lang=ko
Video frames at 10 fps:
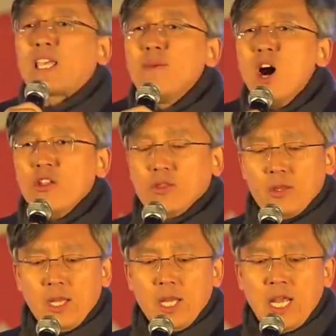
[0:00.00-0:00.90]
바뀌면
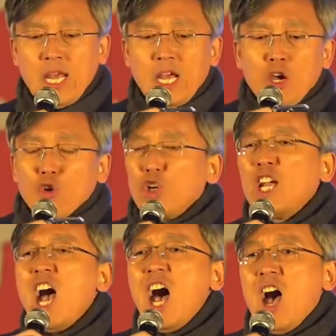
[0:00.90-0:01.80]

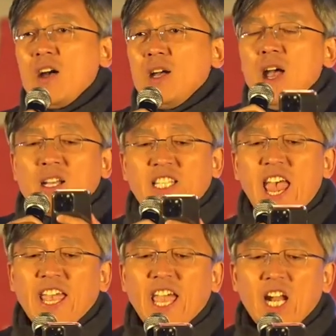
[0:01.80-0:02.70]
우리가
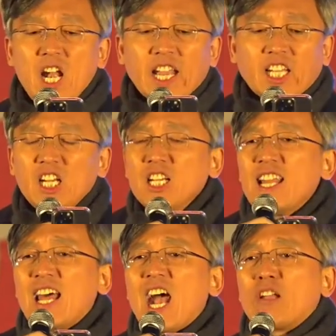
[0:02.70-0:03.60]
세계를
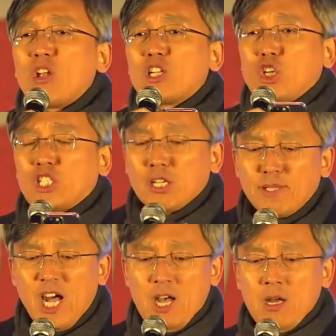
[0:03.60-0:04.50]
이끄는 나라가 될 수
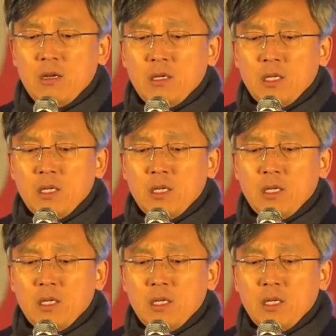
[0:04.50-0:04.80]
있습니다.